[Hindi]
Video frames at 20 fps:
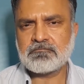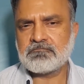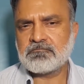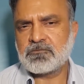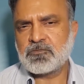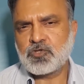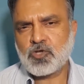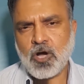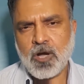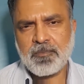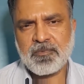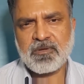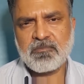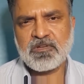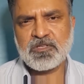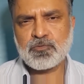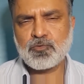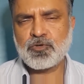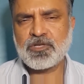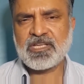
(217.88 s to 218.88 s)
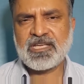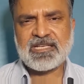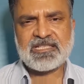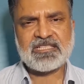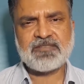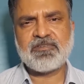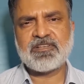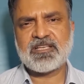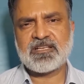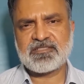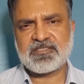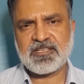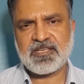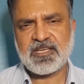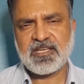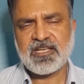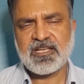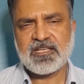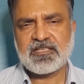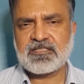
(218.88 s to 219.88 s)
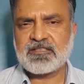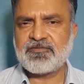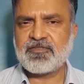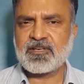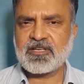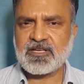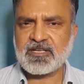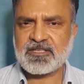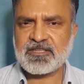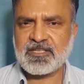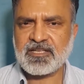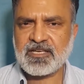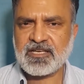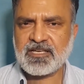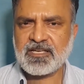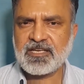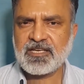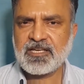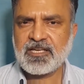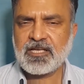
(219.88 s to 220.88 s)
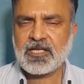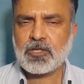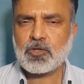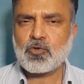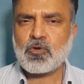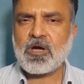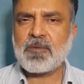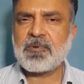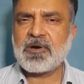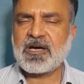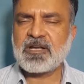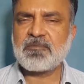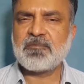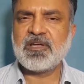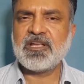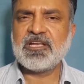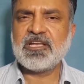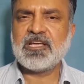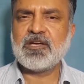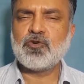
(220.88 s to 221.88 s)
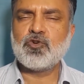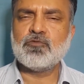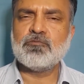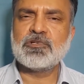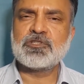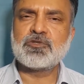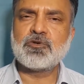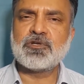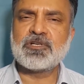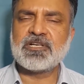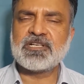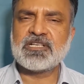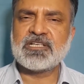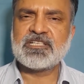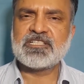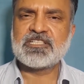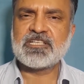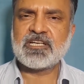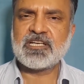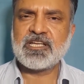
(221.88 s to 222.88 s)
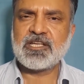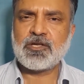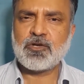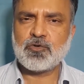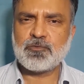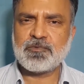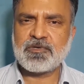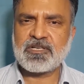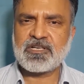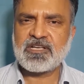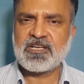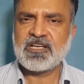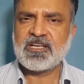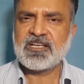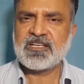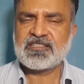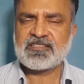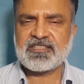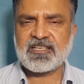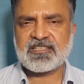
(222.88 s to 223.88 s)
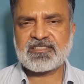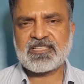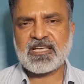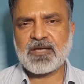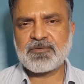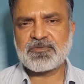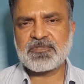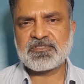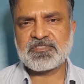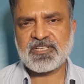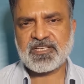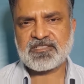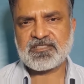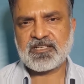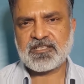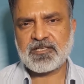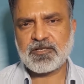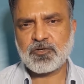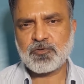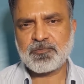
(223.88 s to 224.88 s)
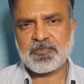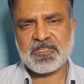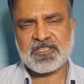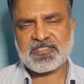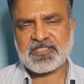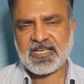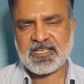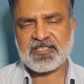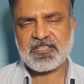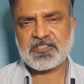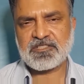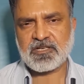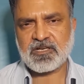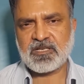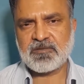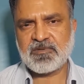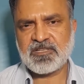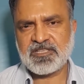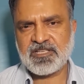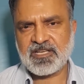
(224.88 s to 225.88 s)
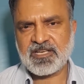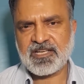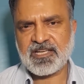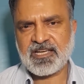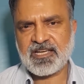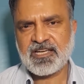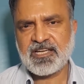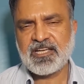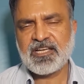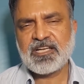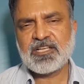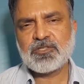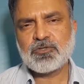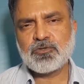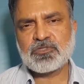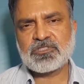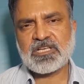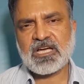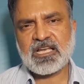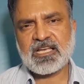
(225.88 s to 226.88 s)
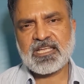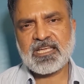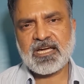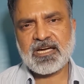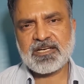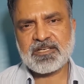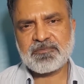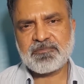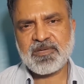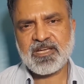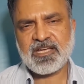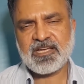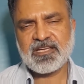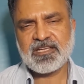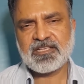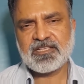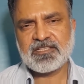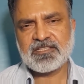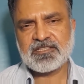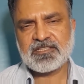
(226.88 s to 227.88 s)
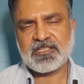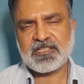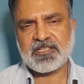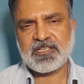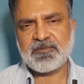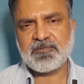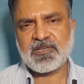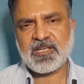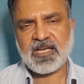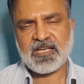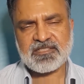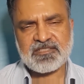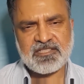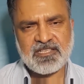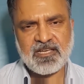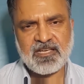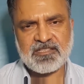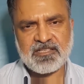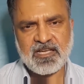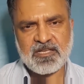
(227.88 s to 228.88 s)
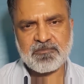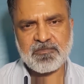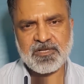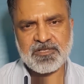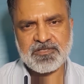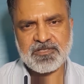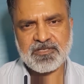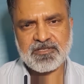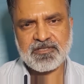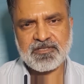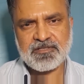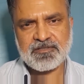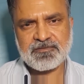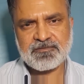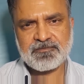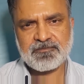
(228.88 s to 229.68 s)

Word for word: जॉब की मजबूरी किसी वजह से सफ़र करते हैं तो आप हर महीने हुकूमत को रिटर्न जर्नी के ऊपर सिक्स थाउजेंड सिक्स हंड्रेड रुपीज़ टैक्स की शक्ल में दे रहे हैं जो साल के आखिर में तकरीबन अस्सी हज़ार बन जाता है